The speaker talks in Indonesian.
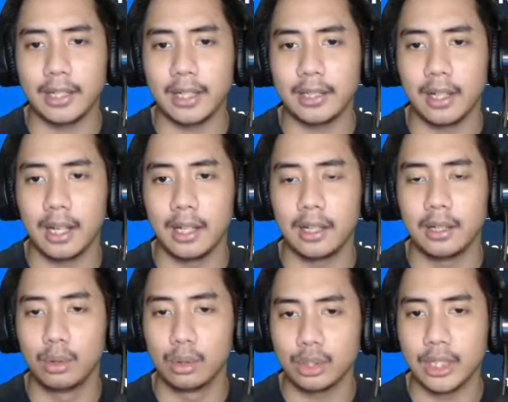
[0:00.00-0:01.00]
kita tinggal
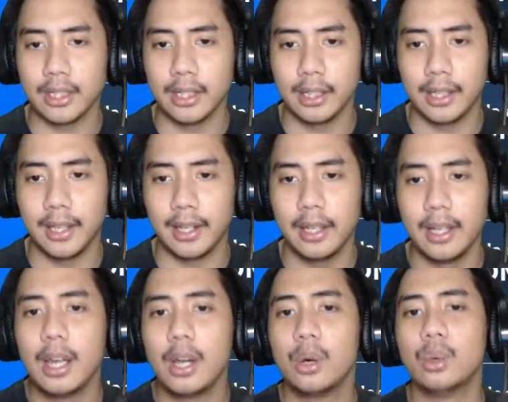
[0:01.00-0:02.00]
lurus aja ke kiri
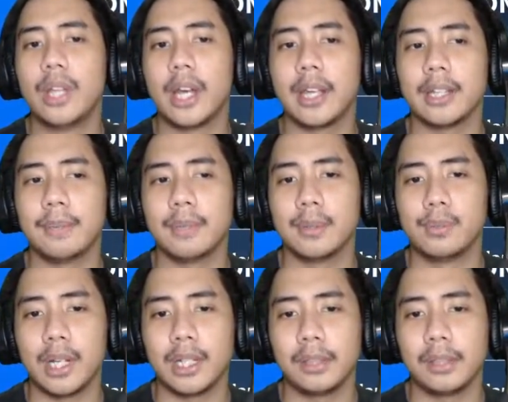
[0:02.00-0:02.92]
udah kita menemukan